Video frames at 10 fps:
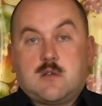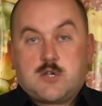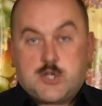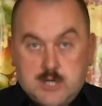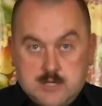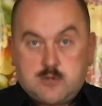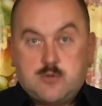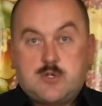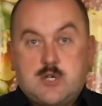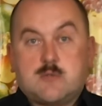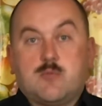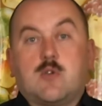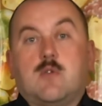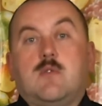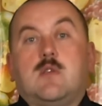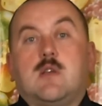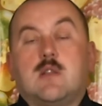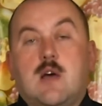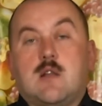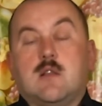К счастью, сейчас многие
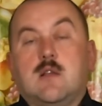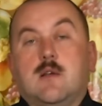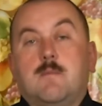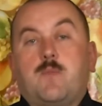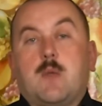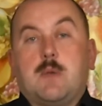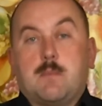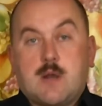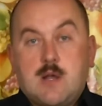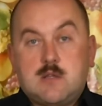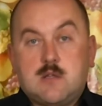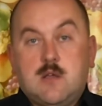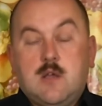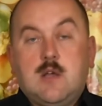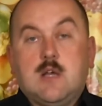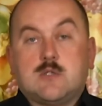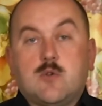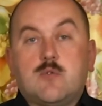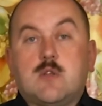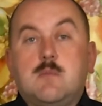ветеринарные препараты
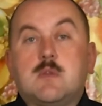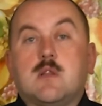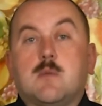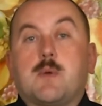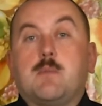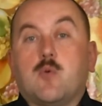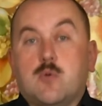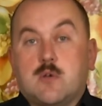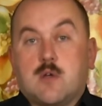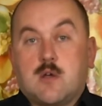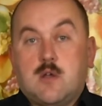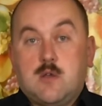основаны именно на пробиотиках.